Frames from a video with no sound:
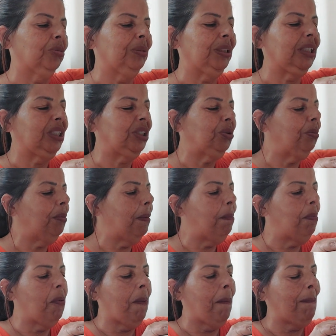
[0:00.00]
Tô mandando
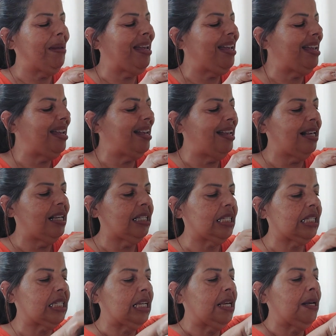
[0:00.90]
uma por
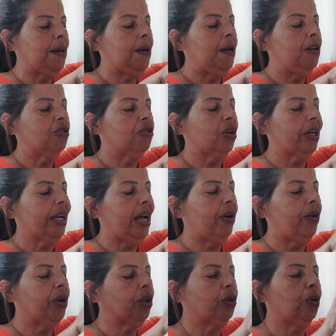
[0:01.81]
mês. Só que
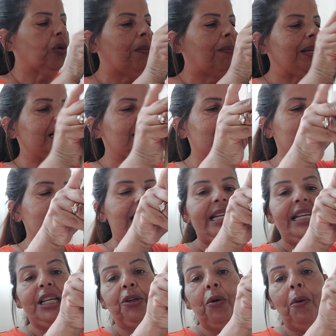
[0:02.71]
agora eu tô come
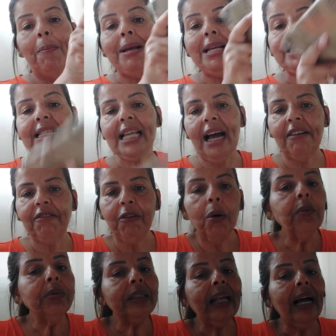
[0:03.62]
querendo começar a
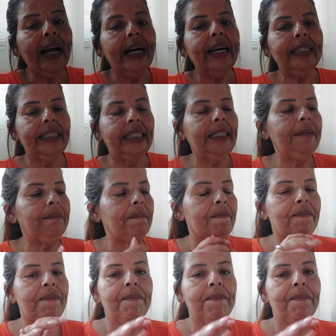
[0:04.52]
voltar, né?